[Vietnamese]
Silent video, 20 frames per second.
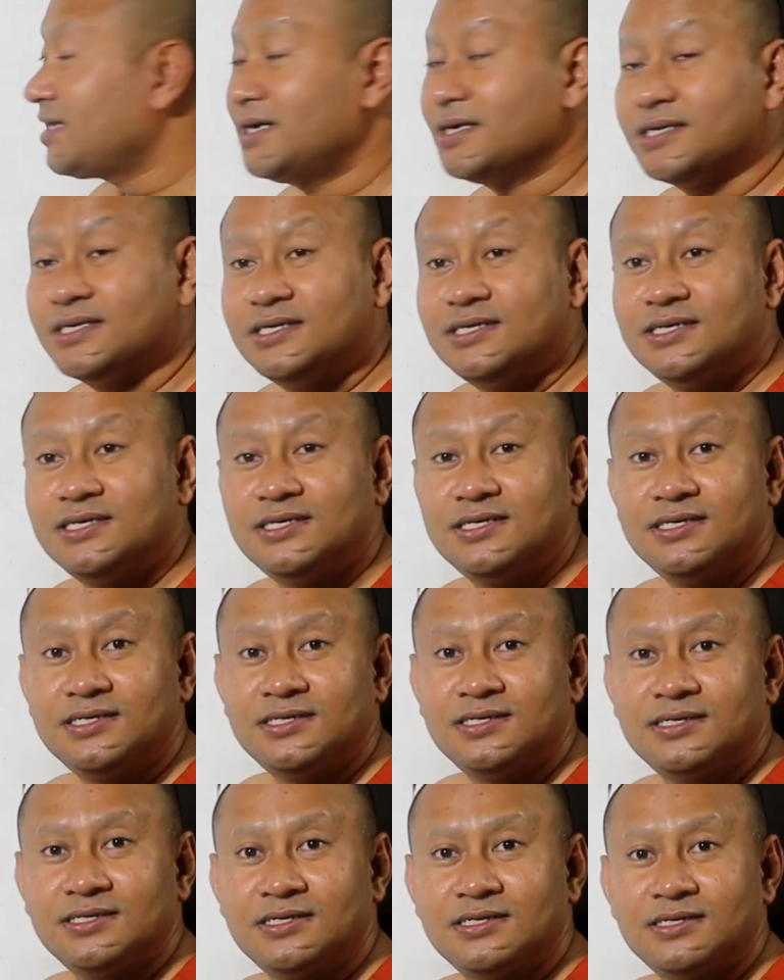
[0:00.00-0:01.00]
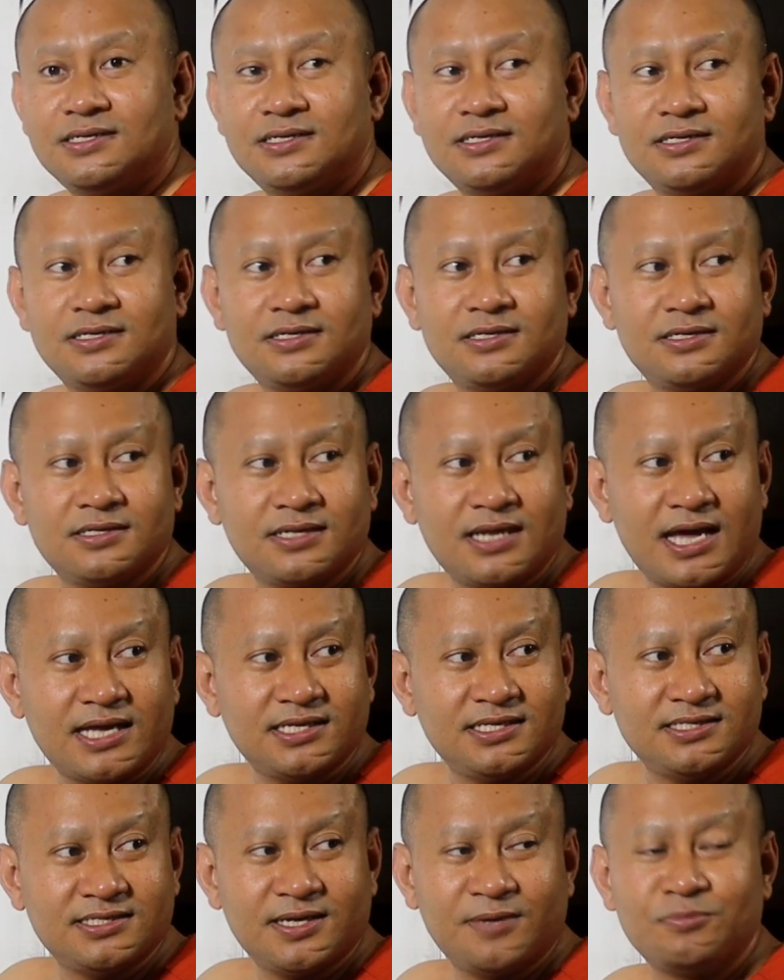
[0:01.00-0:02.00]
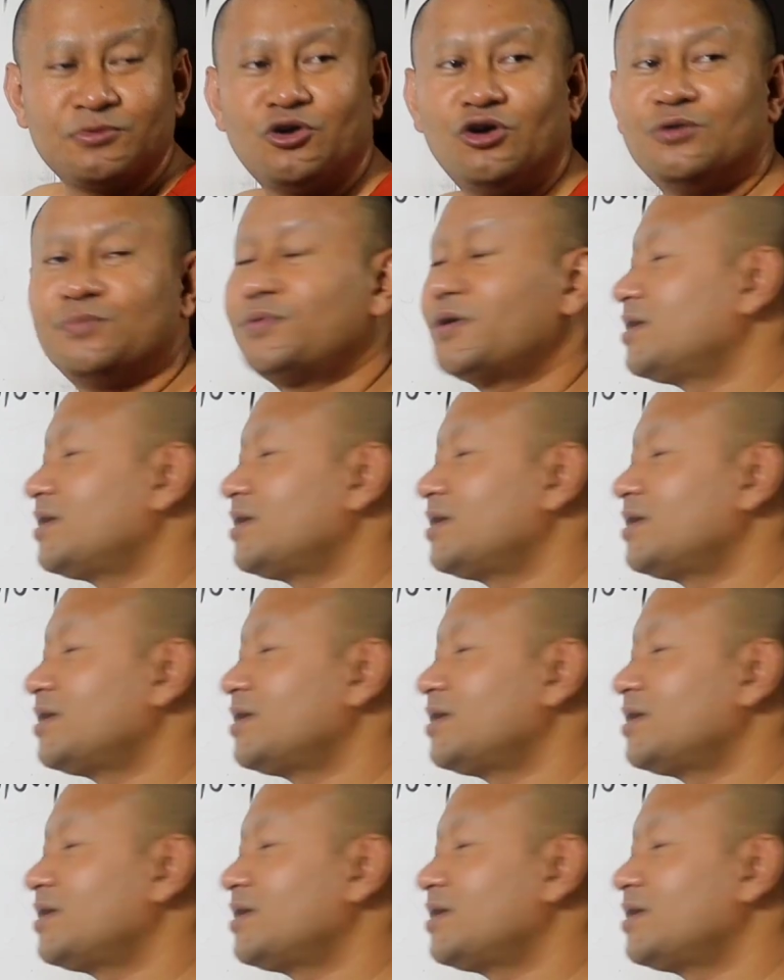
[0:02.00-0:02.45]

tới cứ na chín trăm côn